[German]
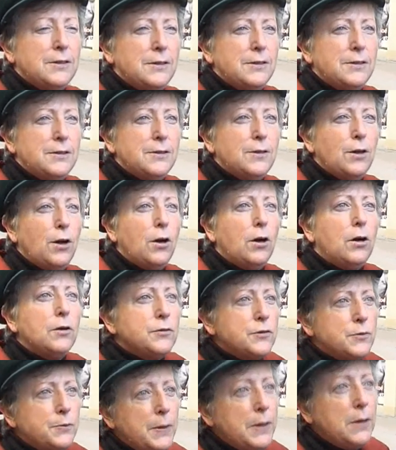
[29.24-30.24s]
Okay, danke
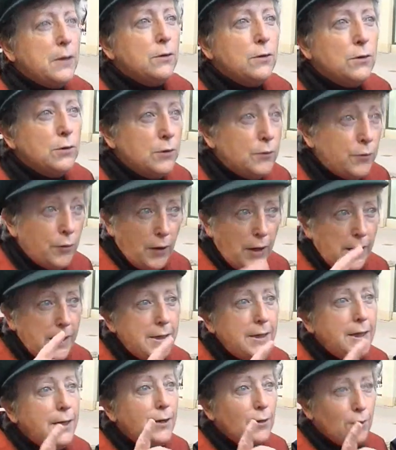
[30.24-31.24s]
schön. Aufs, und vor
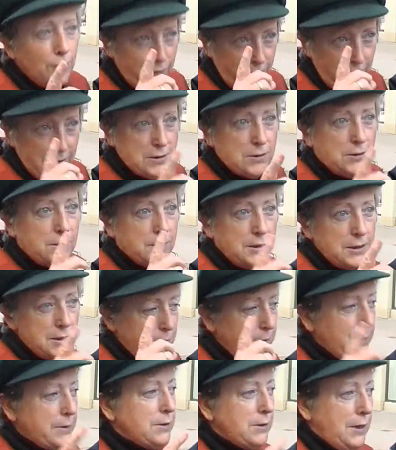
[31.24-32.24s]
allen Dingen auf Wetter,
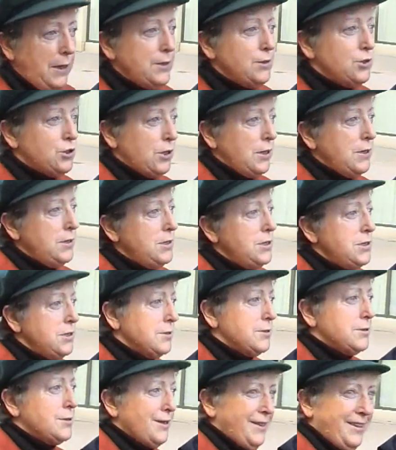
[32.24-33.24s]
dass Wetter anständig
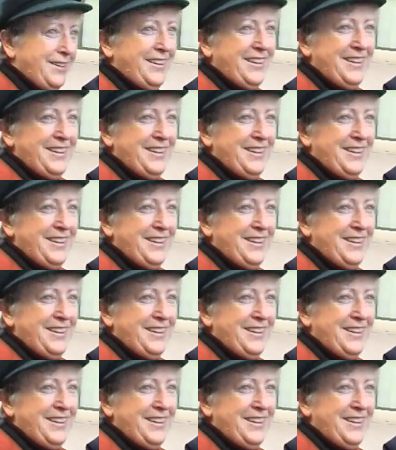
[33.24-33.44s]
ja, ist.